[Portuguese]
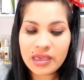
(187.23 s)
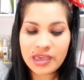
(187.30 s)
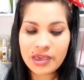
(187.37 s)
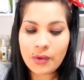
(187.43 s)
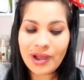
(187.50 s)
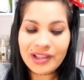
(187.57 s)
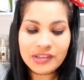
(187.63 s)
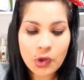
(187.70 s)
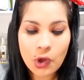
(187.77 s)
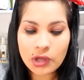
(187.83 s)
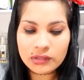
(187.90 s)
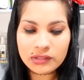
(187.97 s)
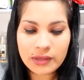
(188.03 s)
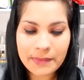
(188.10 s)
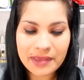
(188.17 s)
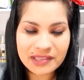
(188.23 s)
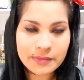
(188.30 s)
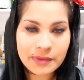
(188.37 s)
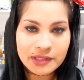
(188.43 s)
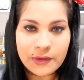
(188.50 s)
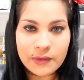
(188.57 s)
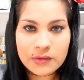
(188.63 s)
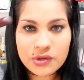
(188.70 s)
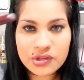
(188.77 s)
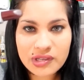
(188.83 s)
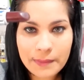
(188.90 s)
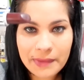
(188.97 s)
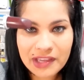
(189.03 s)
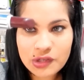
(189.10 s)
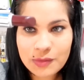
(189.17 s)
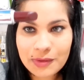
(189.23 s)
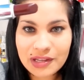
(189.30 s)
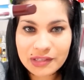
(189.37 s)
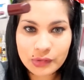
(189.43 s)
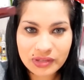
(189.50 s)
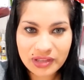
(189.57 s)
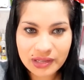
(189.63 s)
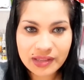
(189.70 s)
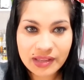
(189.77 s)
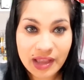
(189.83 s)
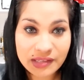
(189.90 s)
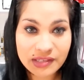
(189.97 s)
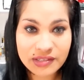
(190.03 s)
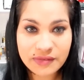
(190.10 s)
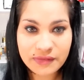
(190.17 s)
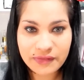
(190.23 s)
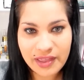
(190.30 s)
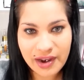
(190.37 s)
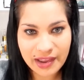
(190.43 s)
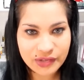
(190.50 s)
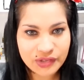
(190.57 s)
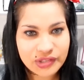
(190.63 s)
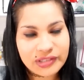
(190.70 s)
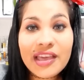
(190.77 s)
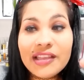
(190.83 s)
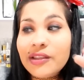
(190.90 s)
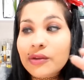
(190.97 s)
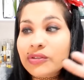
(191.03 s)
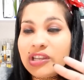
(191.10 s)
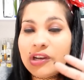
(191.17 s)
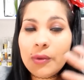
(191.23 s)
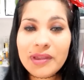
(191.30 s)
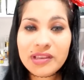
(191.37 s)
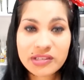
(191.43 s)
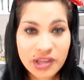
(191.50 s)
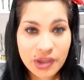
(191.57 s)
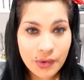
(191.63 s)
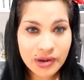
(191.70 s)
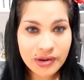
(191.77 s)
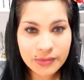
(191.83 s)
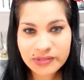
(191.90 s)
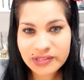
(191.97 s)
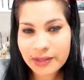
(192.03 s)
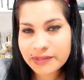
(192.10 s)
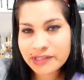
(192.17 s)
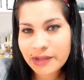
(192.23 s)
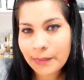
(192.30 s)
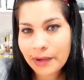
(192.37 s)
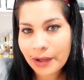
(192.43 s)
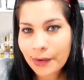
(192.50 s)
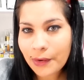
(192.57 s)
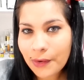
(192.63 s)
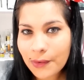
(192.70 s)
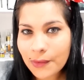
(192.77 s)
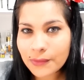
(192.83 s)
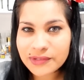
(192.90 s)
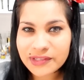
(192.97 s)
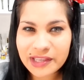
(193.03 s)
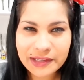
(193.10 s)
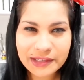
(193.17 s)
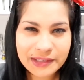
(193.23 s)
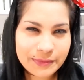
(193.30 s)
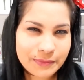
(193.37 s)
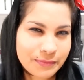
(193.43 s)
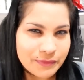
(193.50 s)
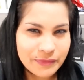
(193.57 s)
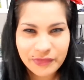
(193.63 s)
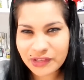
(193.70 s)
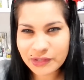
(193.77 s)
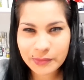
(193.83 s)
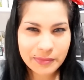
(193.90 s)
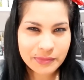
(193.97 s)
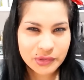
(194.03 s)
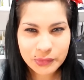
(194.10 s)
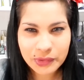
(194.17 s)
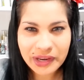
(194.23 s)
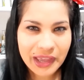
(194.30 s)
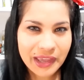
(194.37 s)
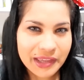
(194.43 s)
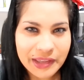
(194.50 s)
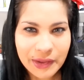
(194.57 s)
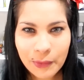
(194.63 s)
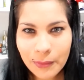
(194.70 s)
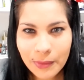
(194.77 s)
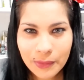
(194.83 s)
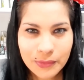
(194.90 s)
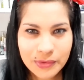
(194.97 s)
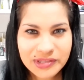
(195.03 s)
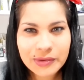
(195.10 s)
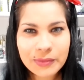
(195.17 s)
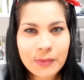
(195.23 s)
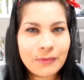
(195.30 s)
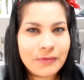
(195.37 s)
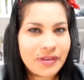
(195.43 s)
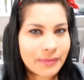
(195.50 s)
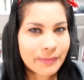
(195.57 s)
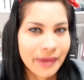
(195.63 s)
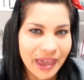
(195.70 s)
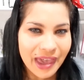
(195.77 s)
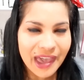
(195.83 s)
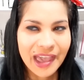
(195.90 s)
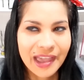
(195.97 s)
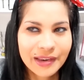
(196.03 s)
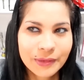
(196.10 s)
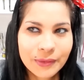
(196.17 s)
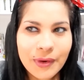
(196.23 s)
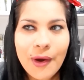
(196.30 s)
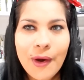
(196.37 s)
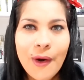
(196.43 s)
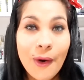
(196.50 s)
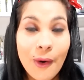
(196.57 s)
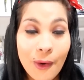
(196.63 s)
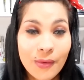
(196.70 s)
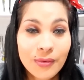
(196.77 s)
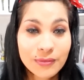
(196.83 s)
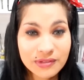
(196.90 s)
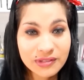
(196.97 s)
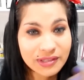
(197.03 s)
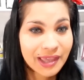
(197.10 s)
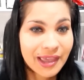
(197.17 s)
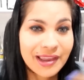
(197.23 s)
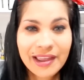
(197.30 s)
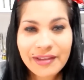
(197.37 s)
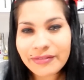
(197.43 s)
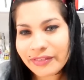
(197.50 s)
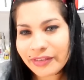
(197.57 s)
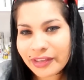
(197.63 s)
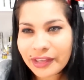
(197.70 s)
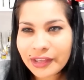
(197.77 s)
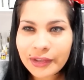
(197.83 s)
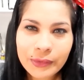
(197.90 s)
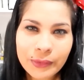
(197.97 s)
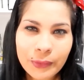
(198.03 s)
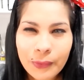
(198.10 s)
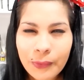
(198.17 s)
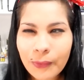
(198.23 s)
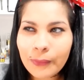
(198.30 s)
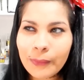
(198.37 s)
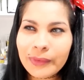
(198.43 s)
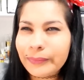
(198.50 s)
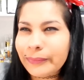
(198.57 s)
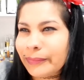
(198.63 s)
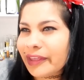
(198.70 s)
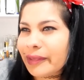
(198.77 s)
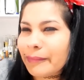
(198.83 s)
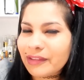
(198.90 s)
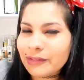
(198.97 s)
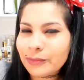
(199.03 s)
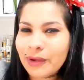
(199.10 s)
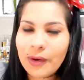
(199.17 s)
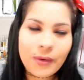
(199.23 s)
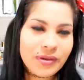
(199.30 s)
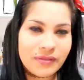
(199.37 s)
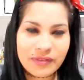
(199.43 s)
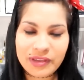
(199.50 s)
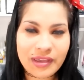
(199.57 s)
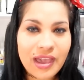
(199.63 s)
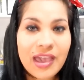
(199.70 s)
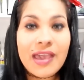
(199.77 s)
E eu adoro também esse batom justamente pela tonalidade diferente. Então, geralmente, quem olha não sabe se é o marrom, se ele fez uma misturinha que tem alguma coisa com vermelho, ou se ele é vinho com um pigmento marrom, enfim.